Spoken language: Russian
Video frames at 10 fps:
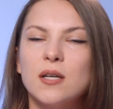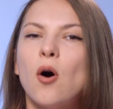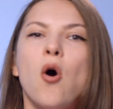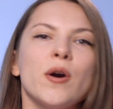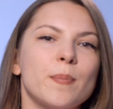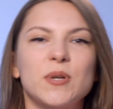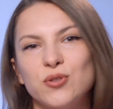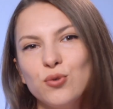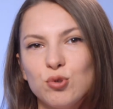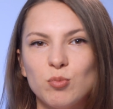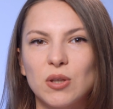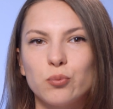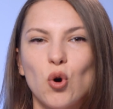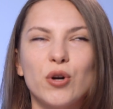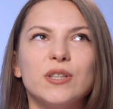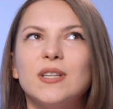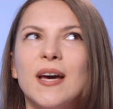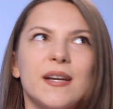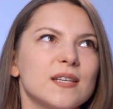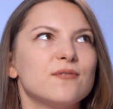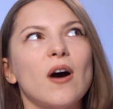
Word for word: О, я проснулся, у меня так много энергии.